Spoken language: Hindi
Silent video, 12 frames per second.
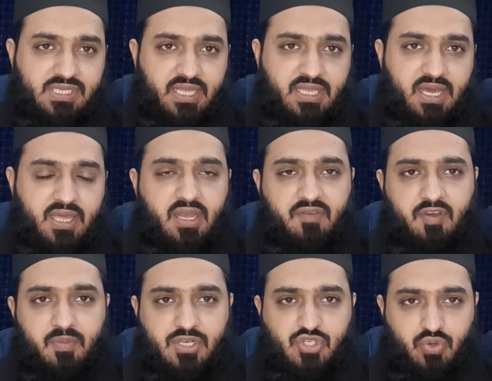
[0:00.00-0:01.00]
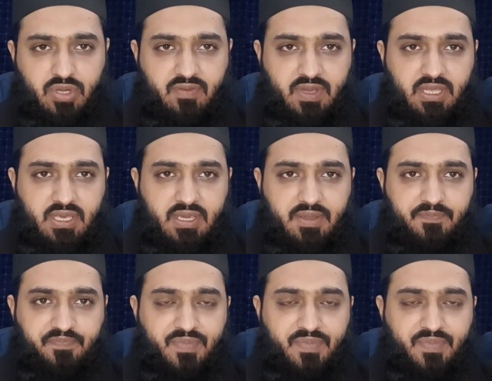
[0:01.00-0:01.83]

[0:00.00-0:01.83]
ज़्यादा नफा बख्श होने वाली है